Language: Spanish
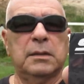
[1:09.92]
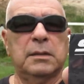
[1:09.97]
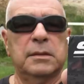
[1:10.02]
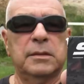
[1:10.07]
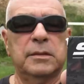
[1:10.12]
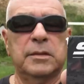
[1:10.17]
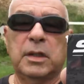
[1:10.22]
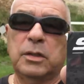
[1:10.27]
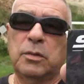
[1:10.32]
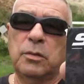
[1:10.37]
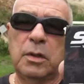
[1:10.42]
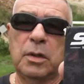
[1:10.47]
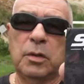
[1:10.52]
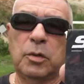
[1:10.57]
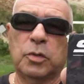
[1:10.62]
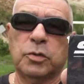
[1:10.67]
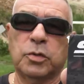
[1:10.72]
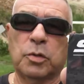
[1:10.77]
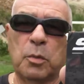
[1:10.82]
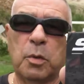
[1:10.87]
si no, en
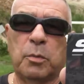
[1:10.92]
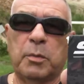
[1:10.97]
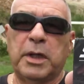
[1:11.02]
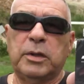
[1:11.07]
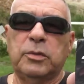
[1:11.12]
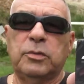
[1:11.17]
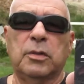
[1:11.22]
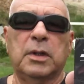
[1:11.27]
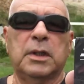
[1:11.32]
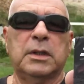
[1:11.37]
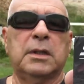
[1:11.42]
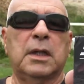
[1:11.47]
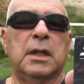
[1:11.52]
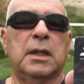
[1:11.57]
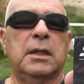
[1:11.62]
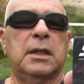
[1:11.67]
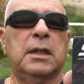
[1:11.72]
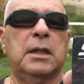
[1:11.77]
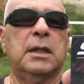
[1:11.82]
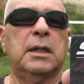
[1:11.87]
otro momento le
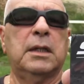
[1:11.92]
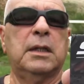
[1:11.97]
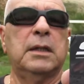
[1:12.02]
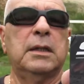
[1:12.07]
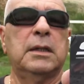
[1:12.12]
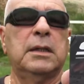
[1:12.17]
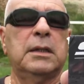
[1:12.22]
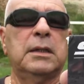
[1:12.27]
estaré